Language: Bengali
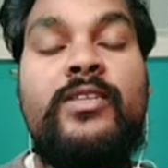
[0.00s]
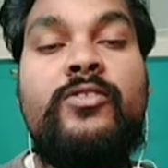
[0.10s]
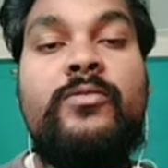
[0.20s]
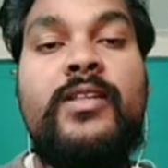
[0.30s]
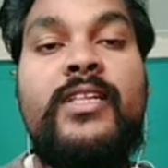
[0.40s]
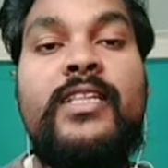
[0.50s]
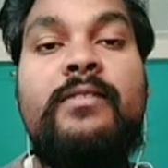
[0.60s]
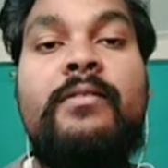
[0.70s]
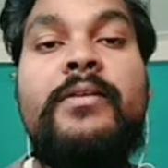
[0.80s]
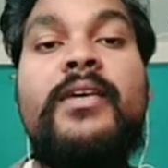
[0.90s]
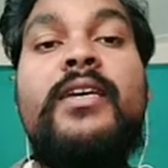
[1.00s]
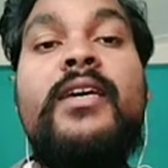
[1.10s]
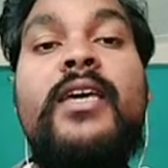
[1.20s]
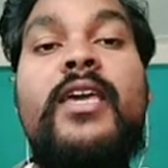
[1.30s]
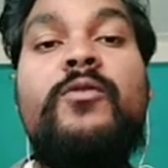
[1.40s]
তোমরা দেখতে পাবে
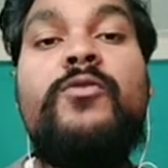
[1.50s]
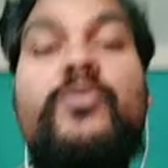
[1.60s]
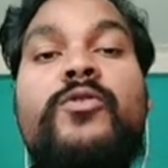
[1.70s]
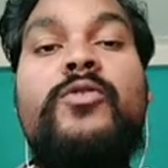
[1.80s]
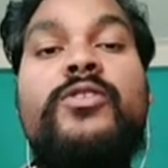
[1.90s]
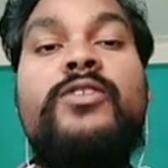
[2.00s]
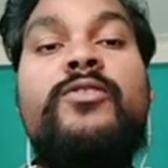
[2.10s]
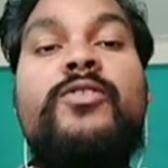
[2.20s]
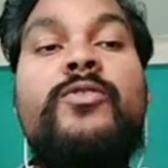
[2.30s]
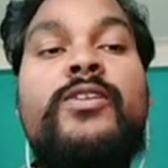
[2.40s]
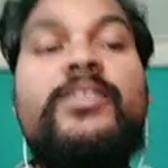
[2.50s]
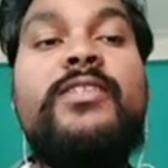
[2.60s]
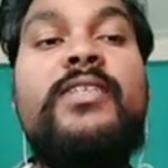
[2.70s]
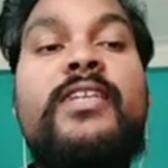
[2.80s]
ইউজগুলো যেগুলো রয়েছে